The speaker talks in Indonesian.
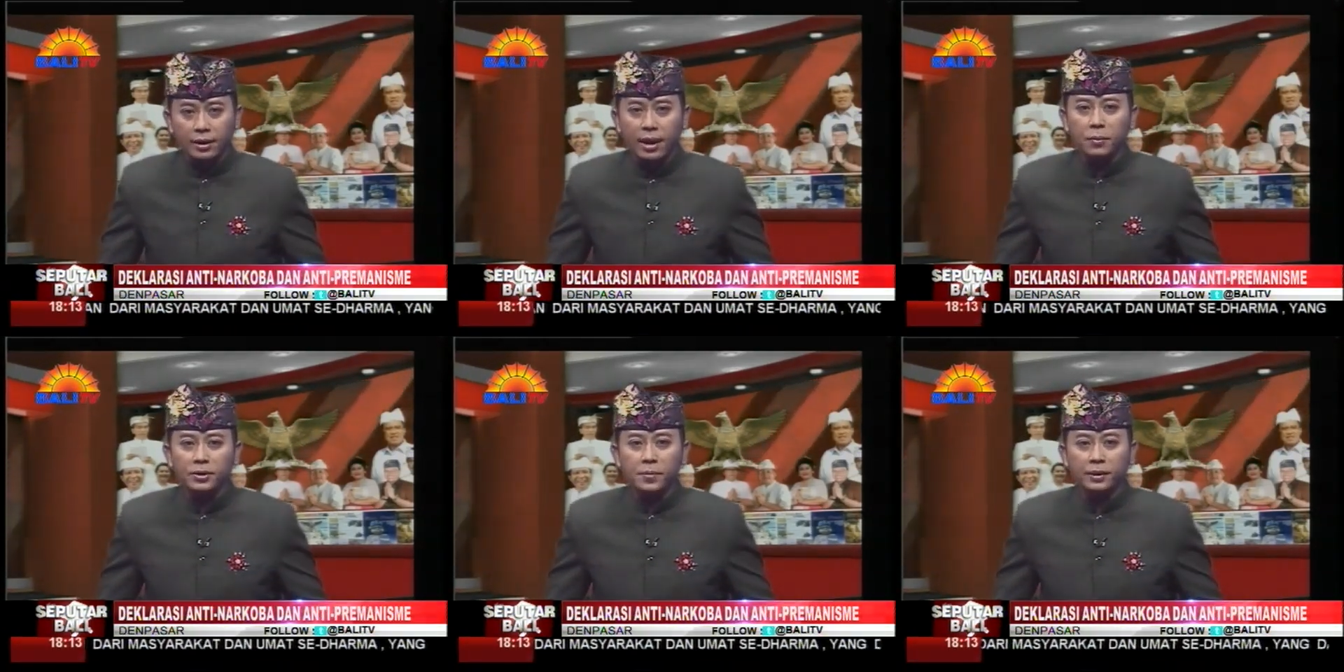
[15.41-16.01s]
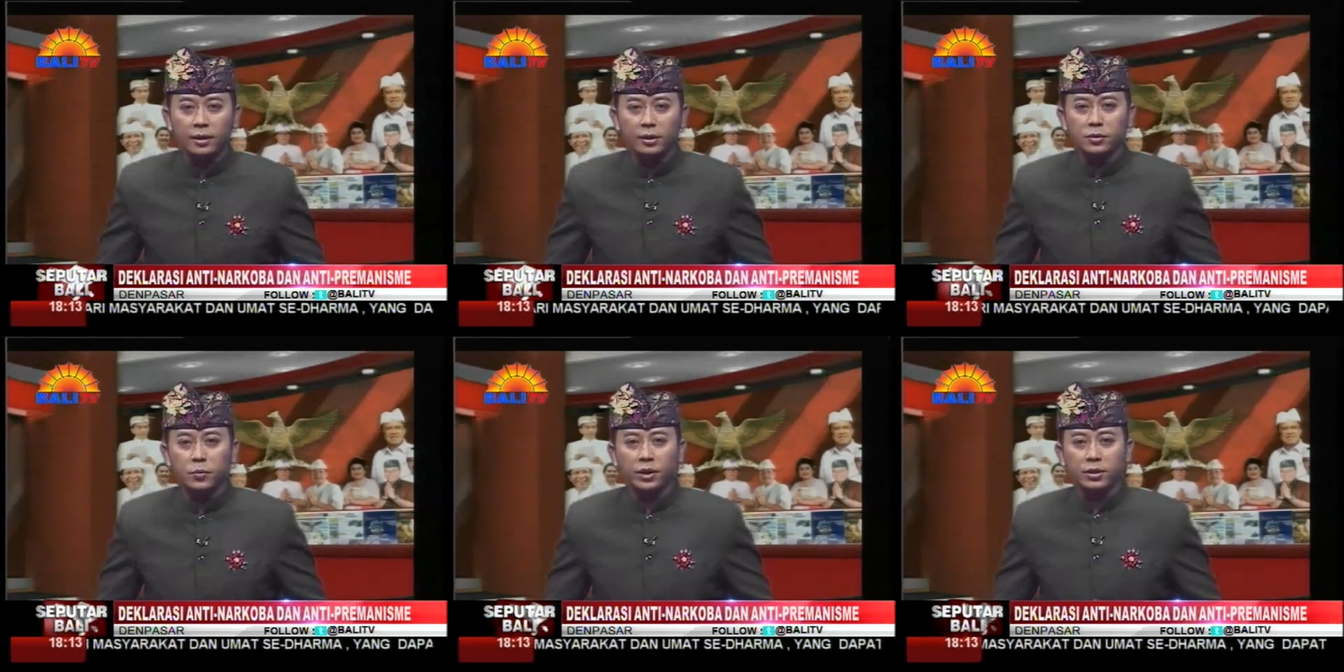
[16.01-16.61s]
Dalam kesempatan
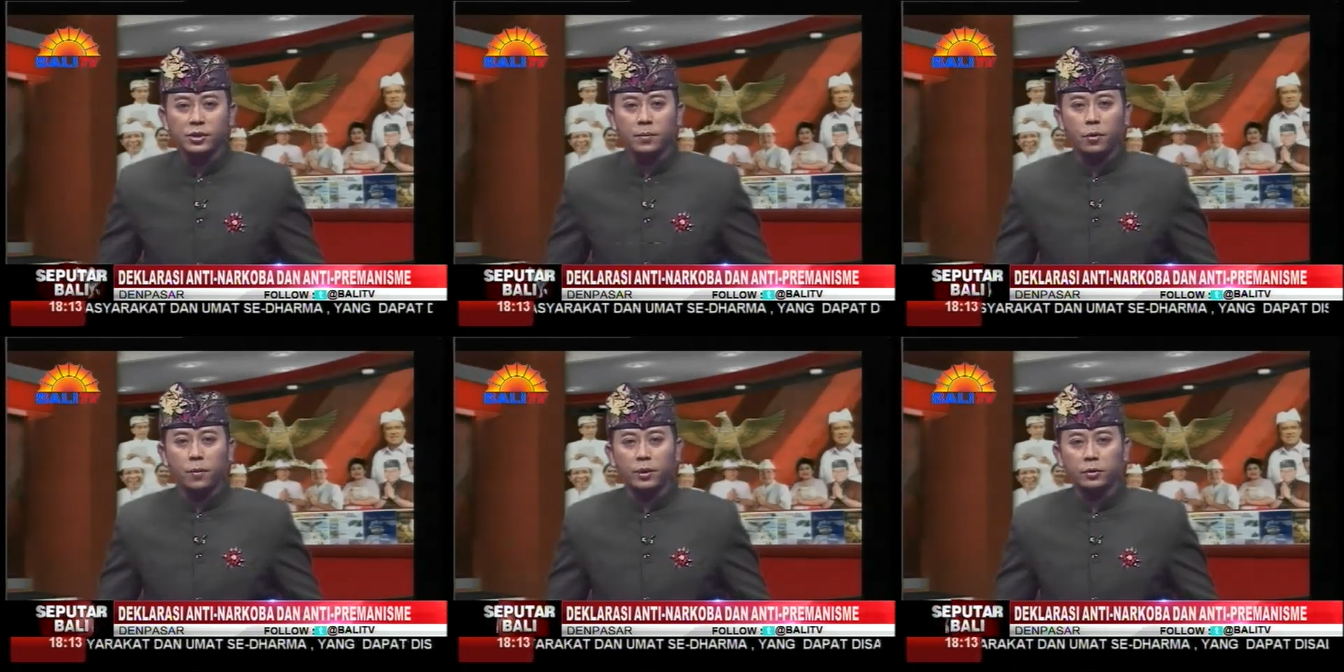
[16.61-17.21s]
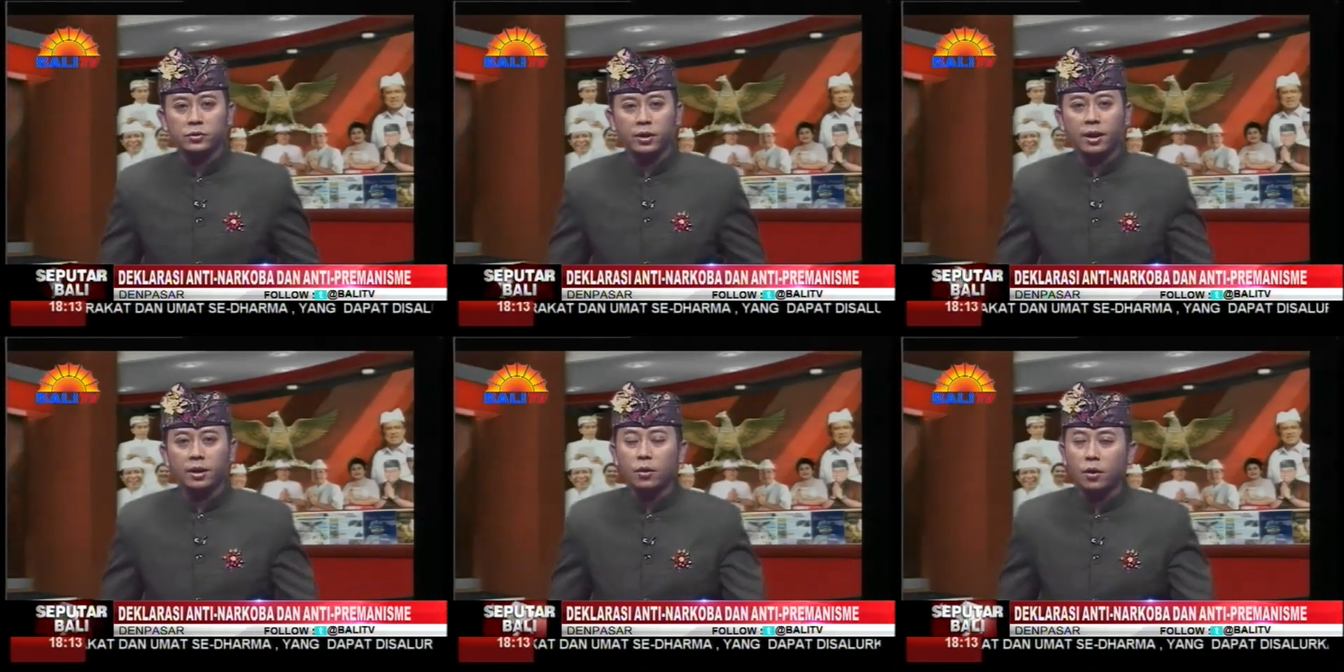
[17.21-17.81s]
tersebut Irjen Pol Petrus
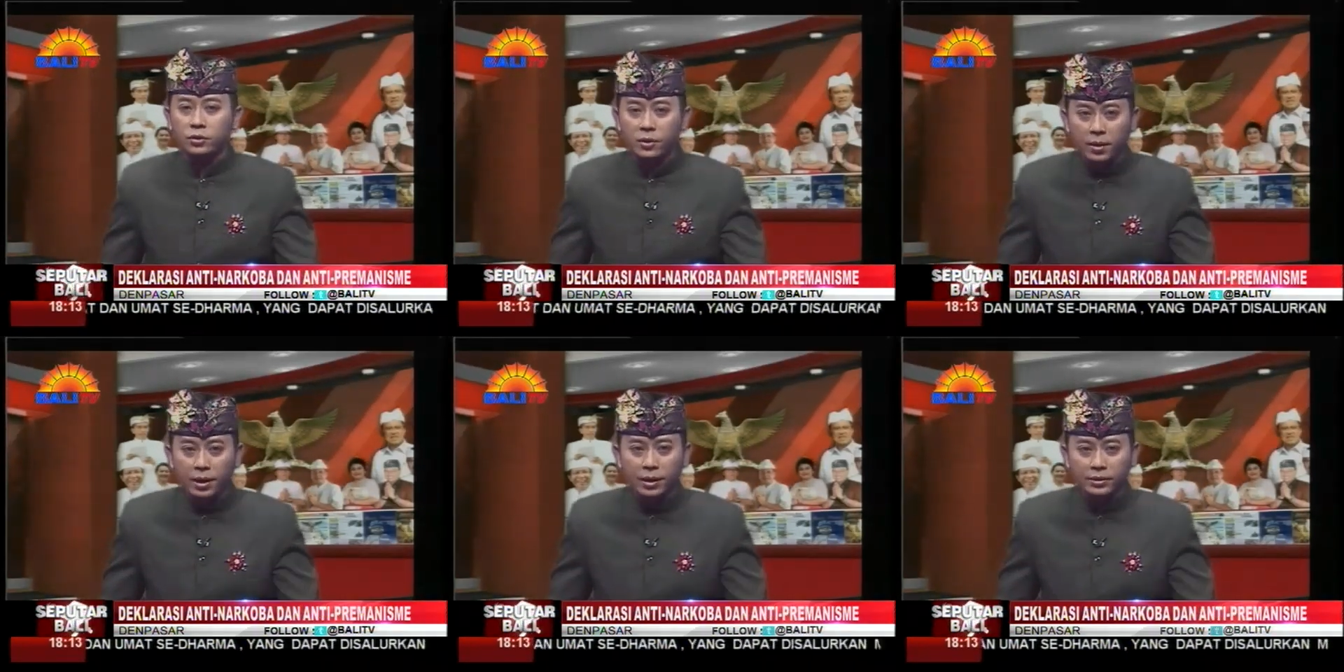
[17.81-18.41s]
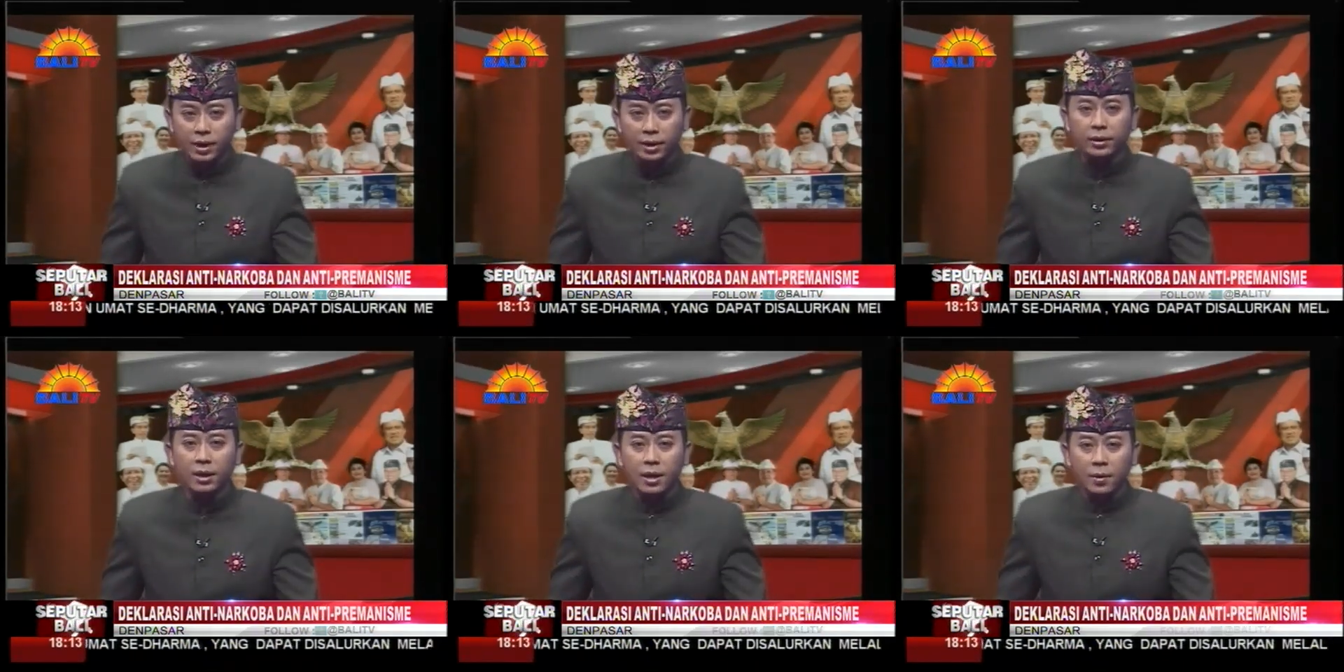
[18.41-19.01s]
Reinhard Golose menegaskan